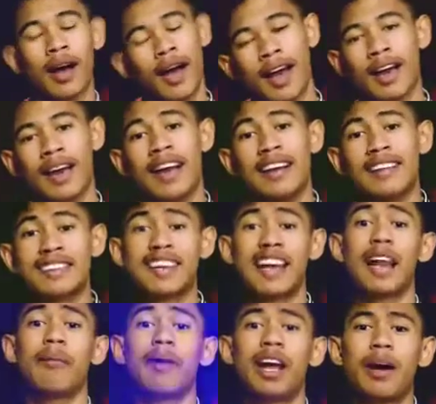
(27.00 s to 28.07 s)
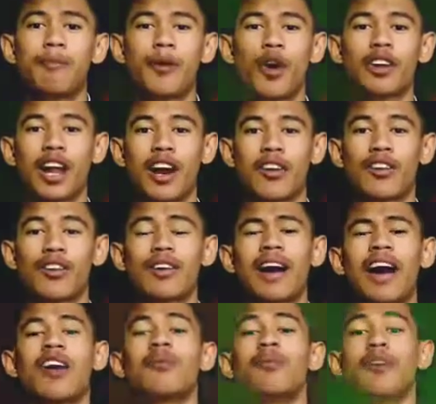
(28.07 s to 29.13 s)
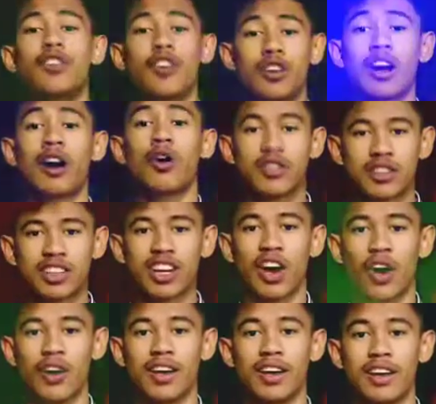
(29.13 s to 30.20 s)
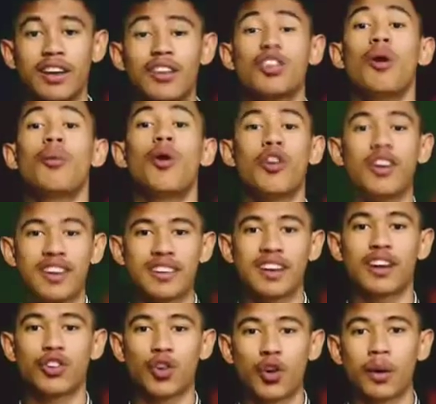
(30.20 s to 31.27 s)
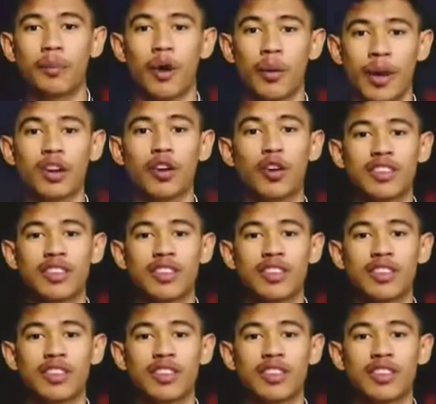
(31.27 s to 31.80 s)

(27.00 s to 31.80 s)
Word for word: হ্যাঁ ছেলে মানে প্রতারক কারণ ভিতরটা হচ্ছে ক্ষয় তবুও নিজেকে সুখী প্রমাণ